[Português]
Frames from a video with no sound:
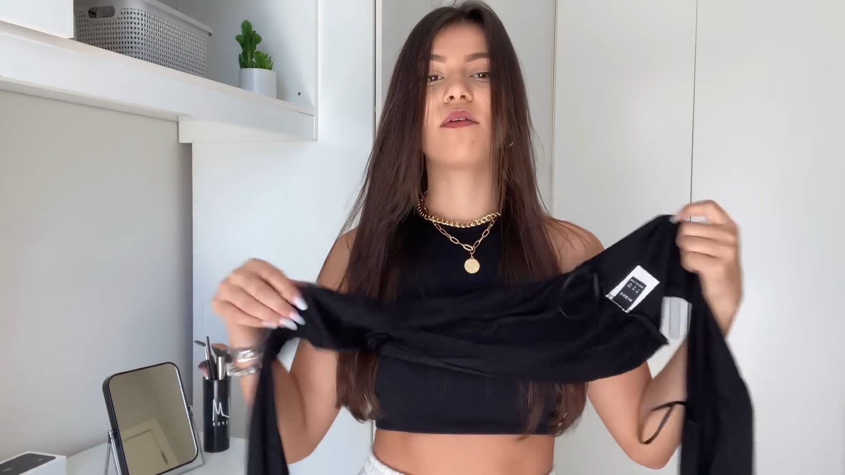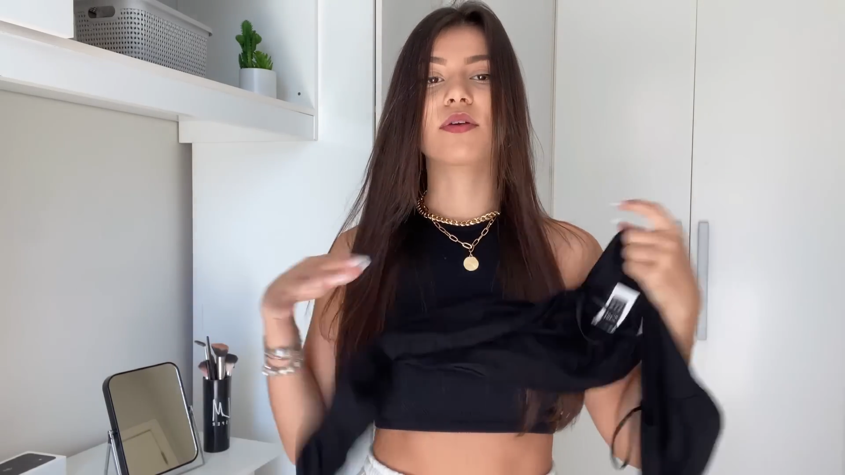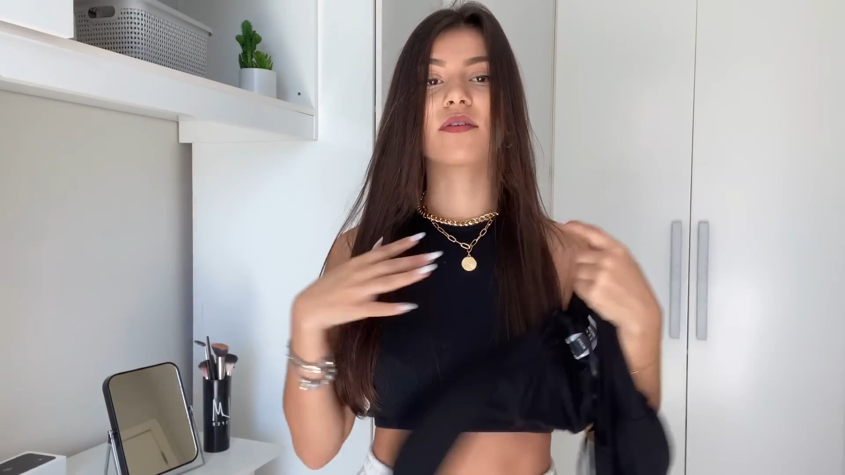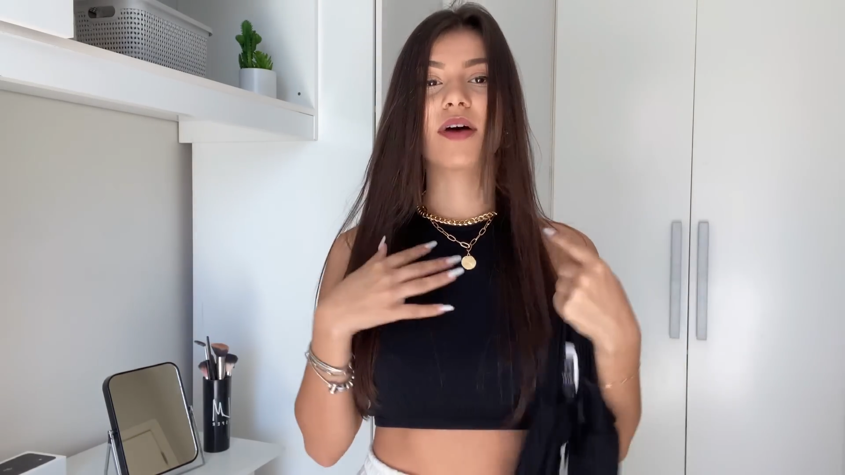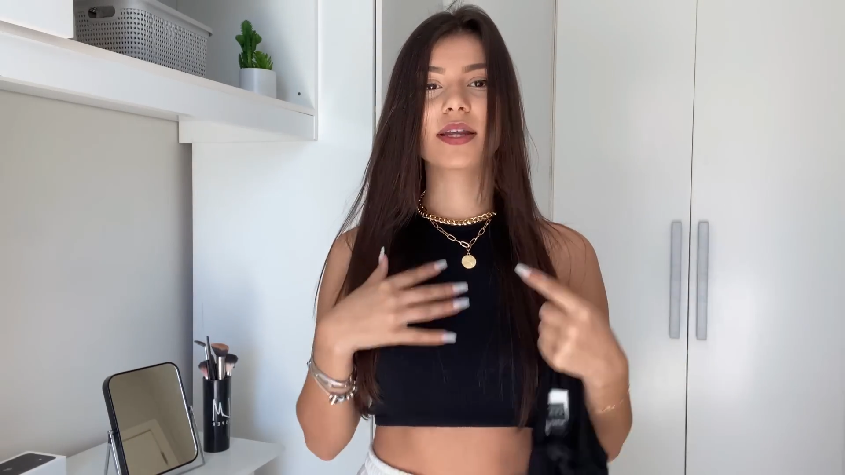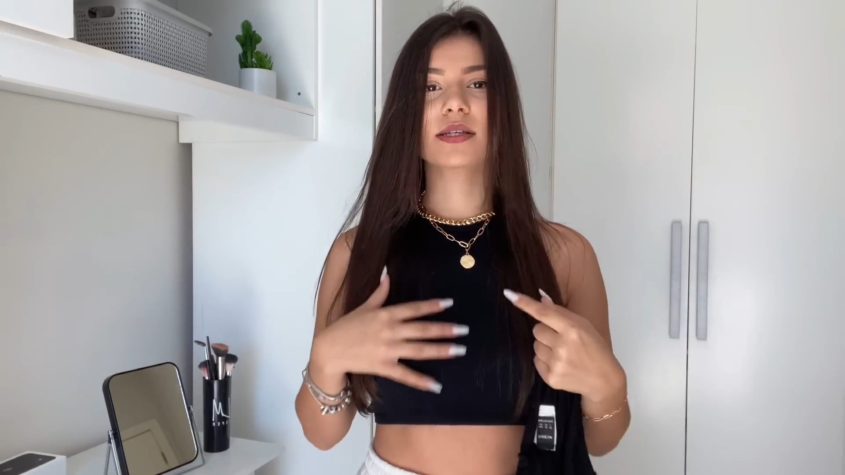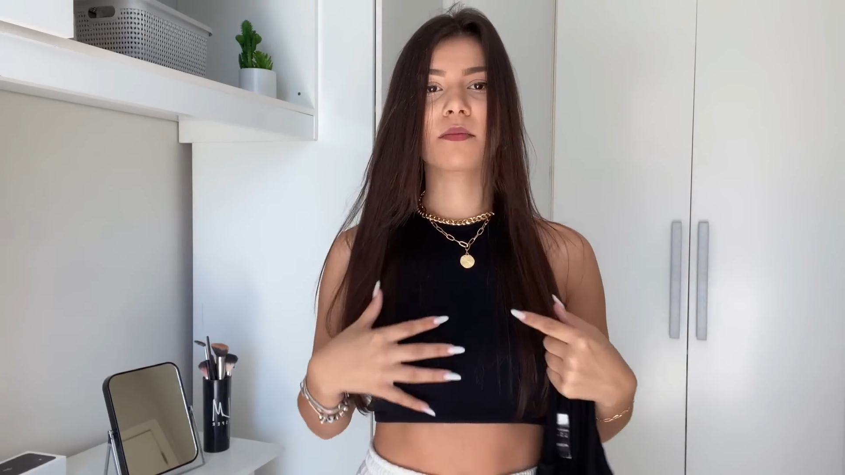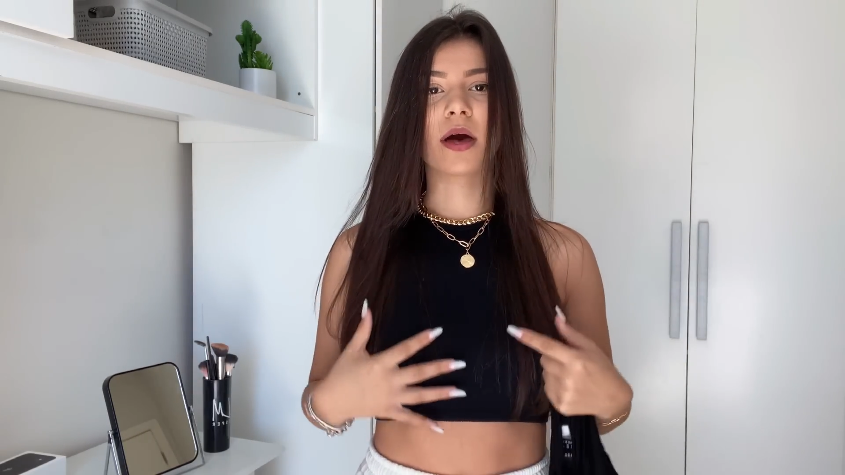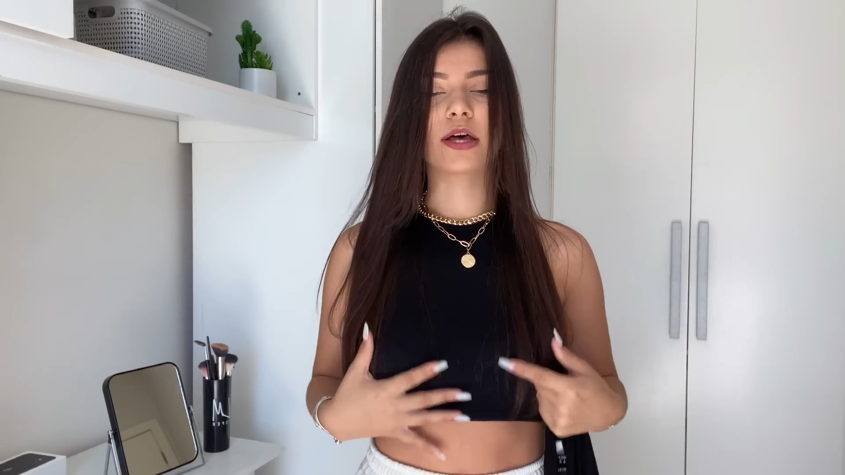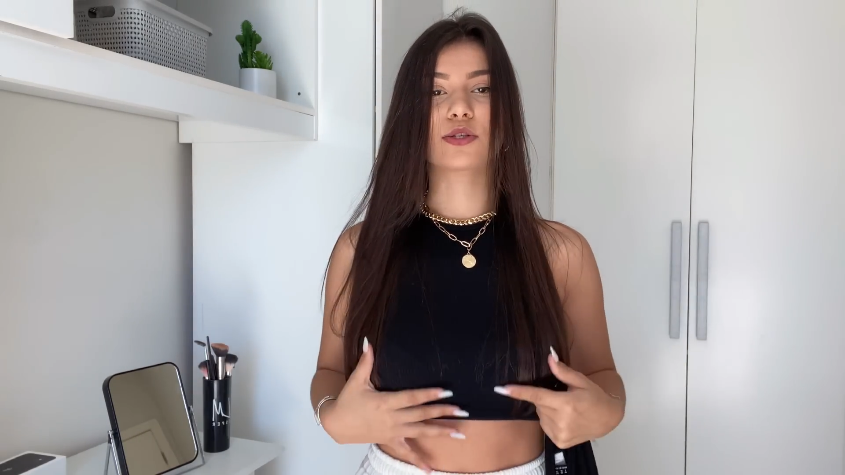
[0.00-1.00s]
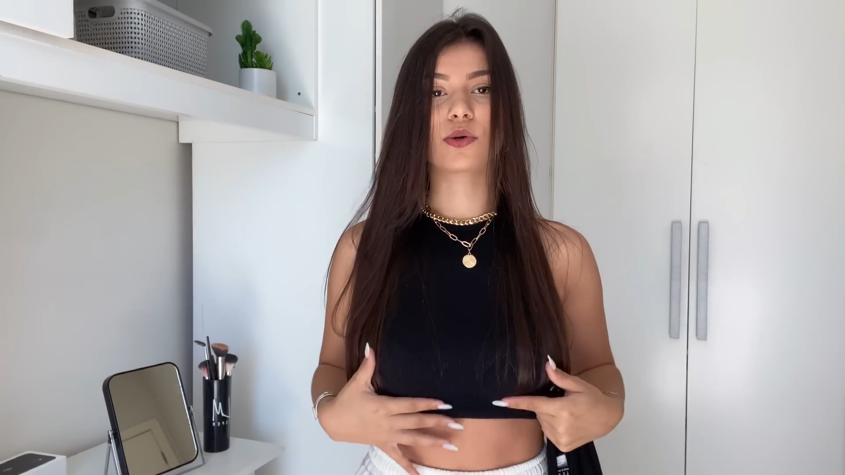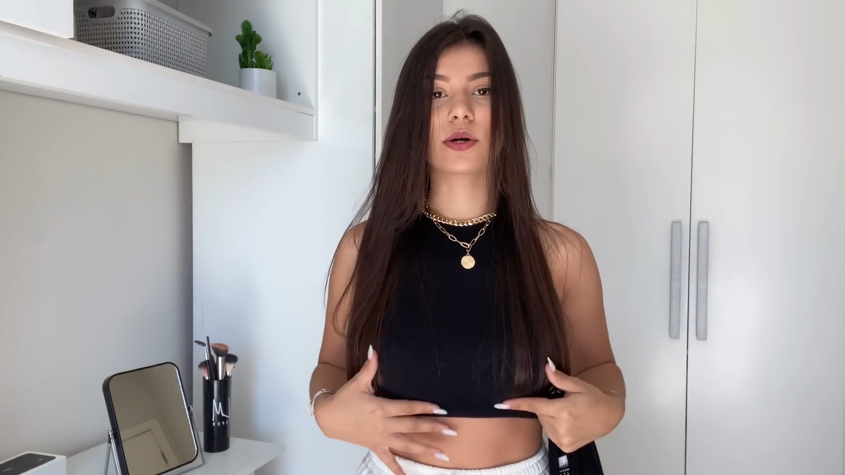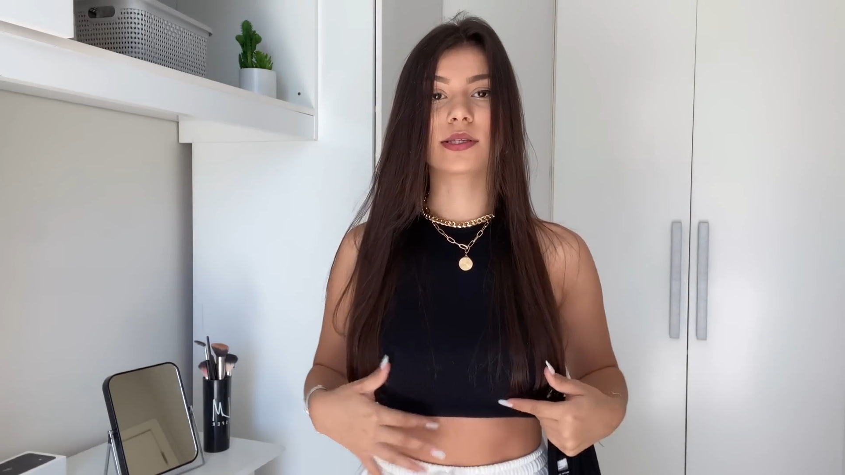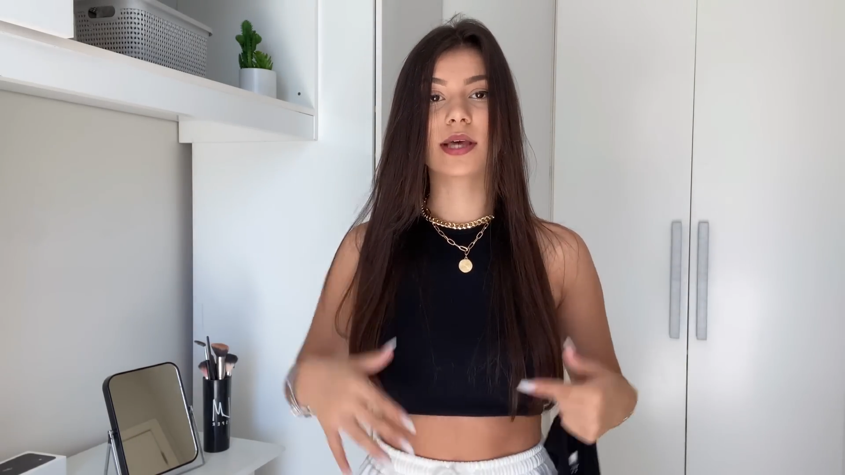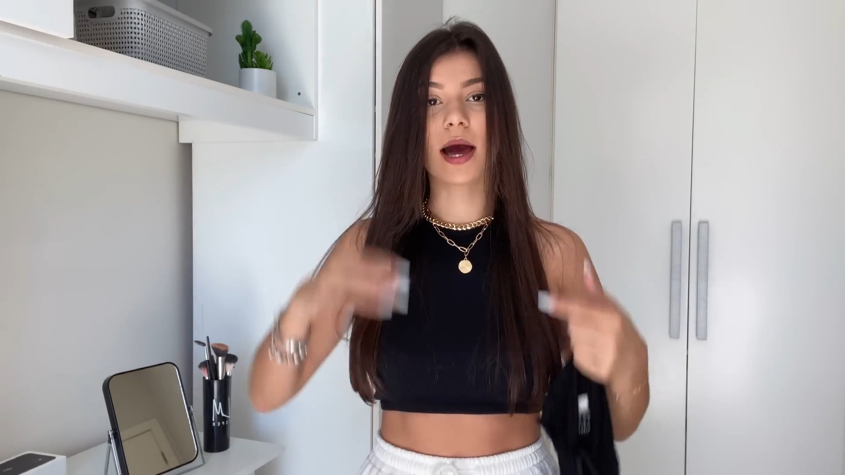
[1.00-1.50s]
Fica várias
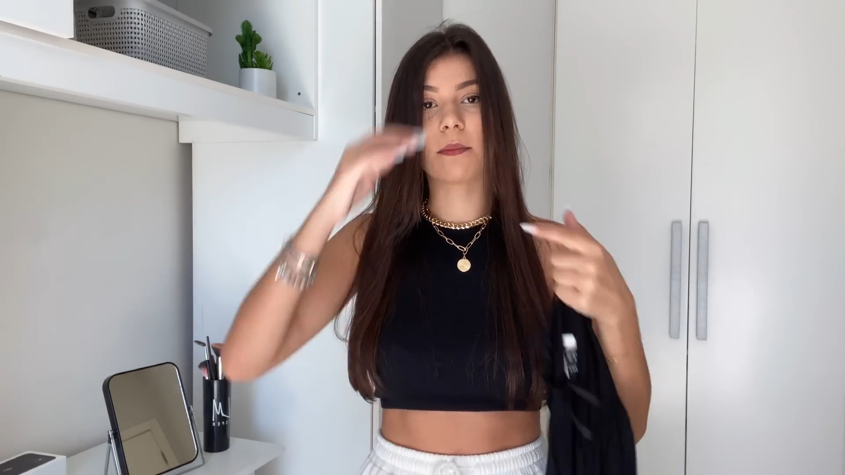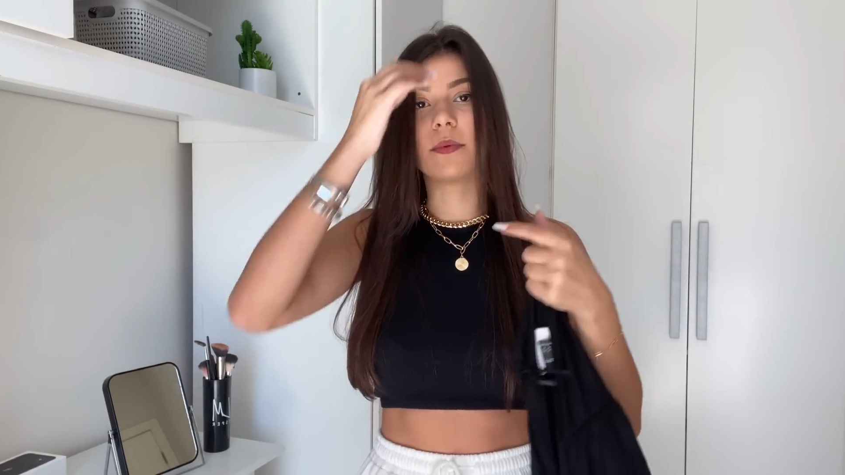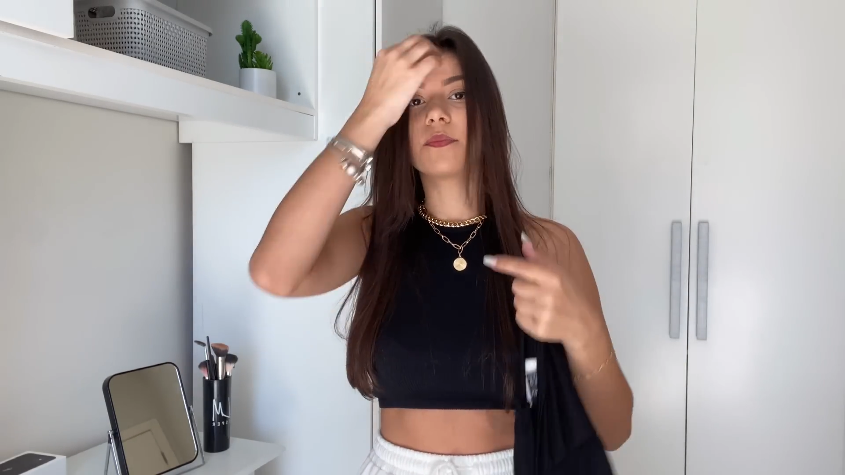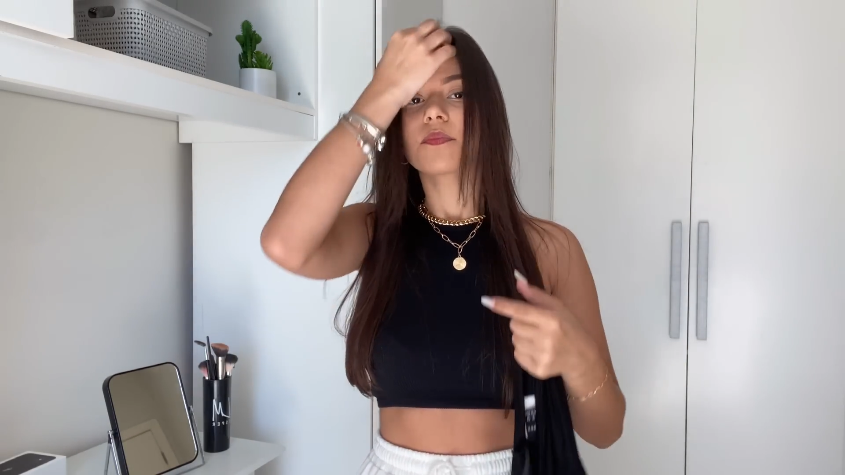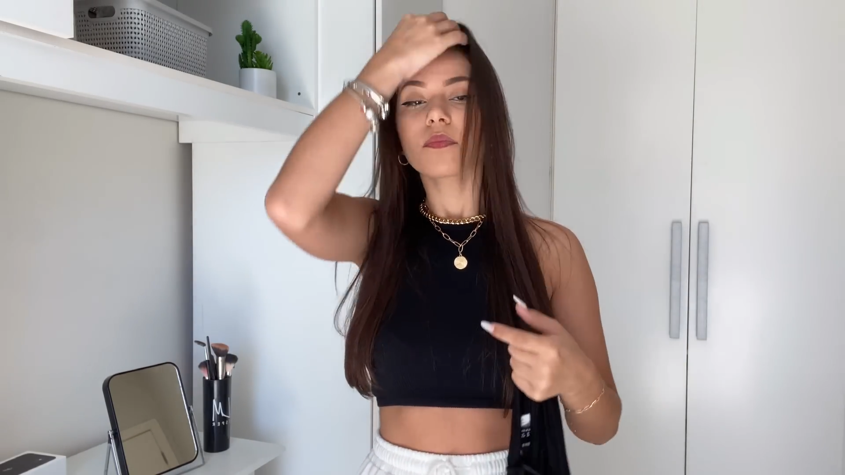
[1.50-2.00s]
amarrações, sabe?